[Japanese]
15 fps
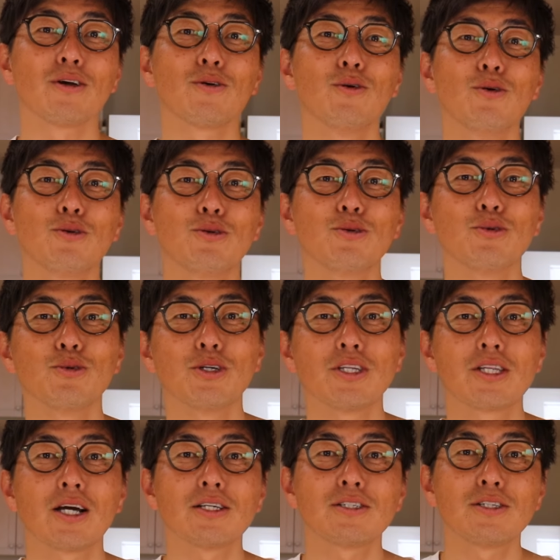購入い
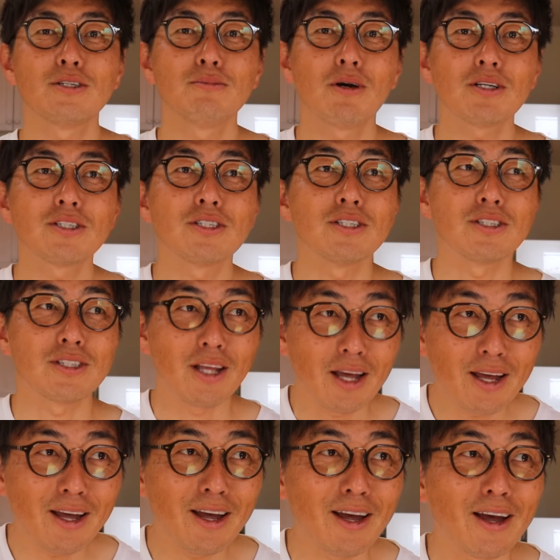たしまし
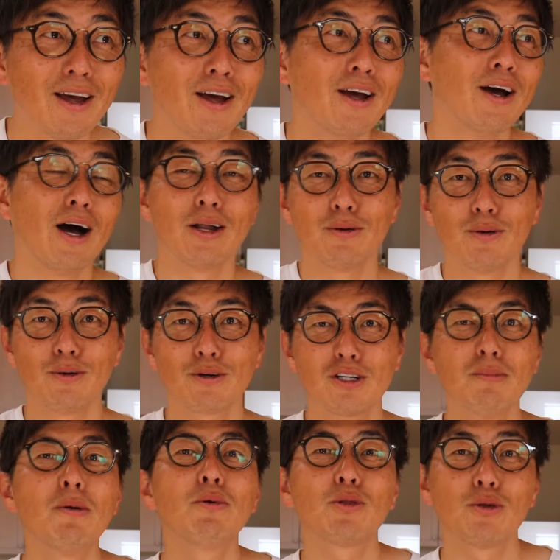て、
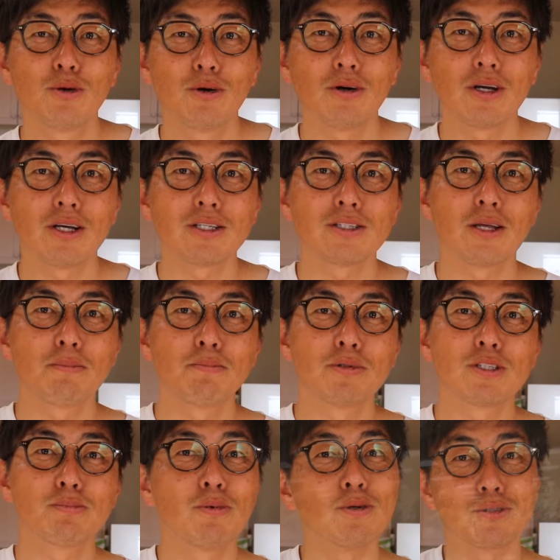熊本の
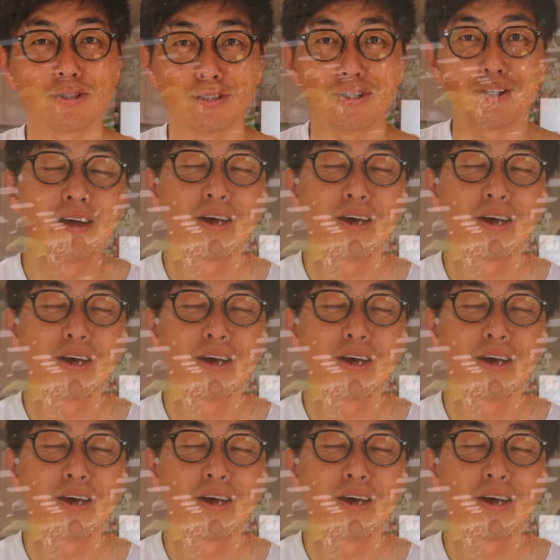ステップスポーツ